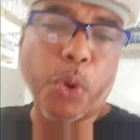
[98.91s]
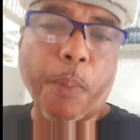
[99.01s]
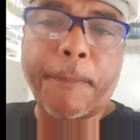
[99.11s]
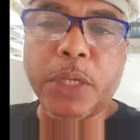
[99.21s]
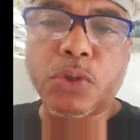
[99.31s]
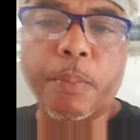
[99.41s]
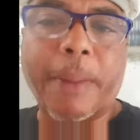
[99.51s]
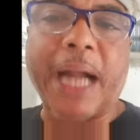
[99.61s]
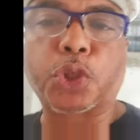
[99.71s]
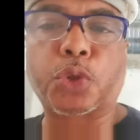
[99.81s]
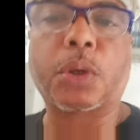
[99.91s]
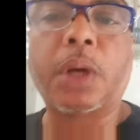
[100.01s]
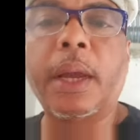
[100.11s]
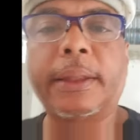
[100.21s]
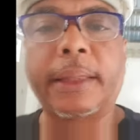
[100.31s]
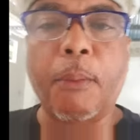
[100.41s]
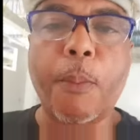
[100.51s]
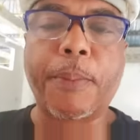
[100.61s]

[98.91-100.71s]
por um preço baixo. Tá bom,